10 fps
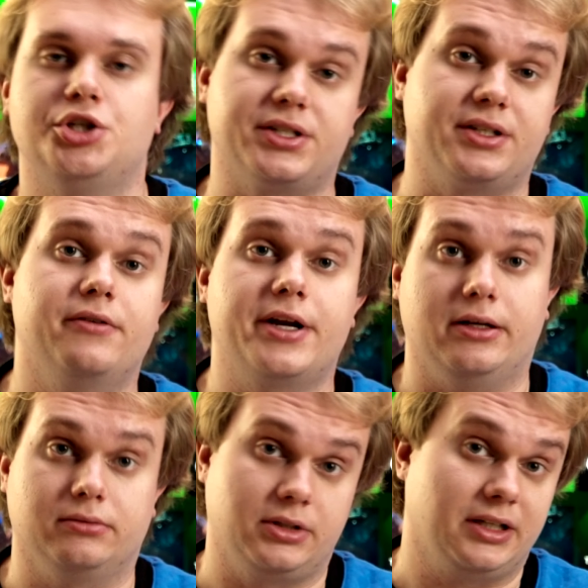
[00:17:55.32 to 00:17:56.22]
Честно
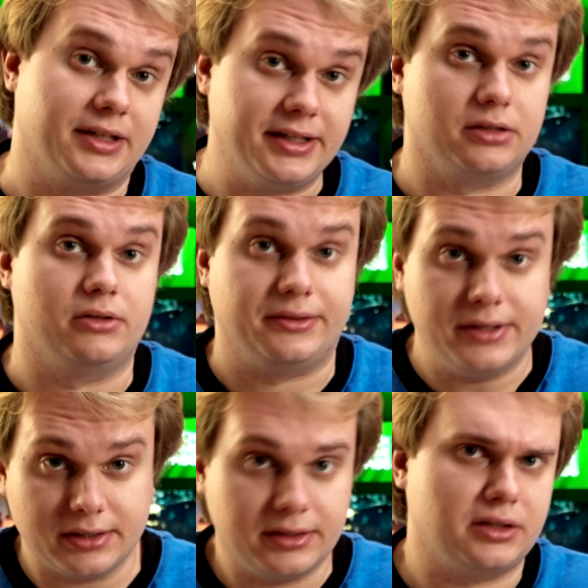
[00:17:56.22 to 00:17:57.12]
говоря, конкретного
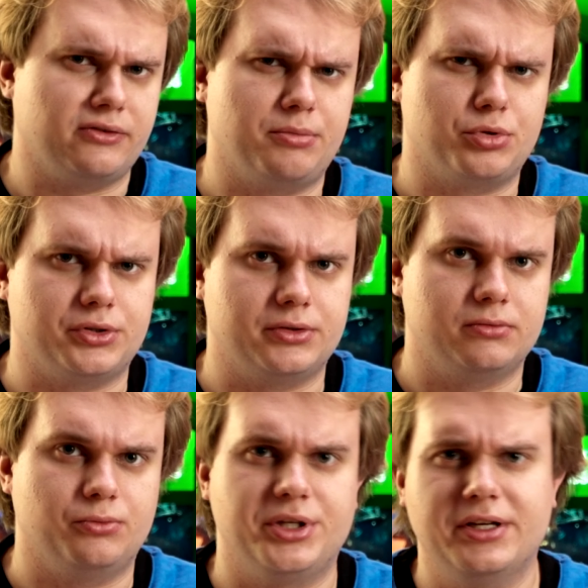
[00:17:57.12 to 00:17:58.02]
ответа на этот вопрос
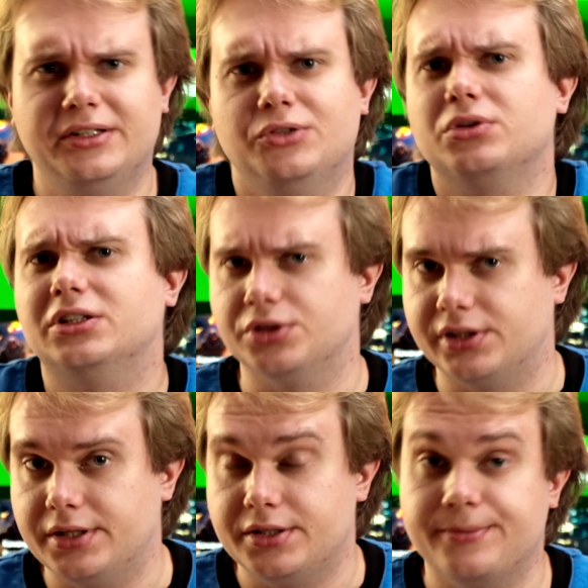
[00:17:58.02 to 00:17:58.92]
мне не удалось
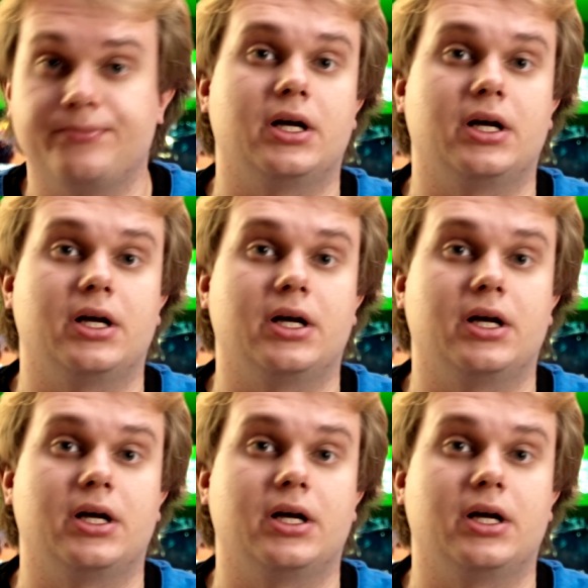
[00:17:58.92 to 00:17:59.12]
найти.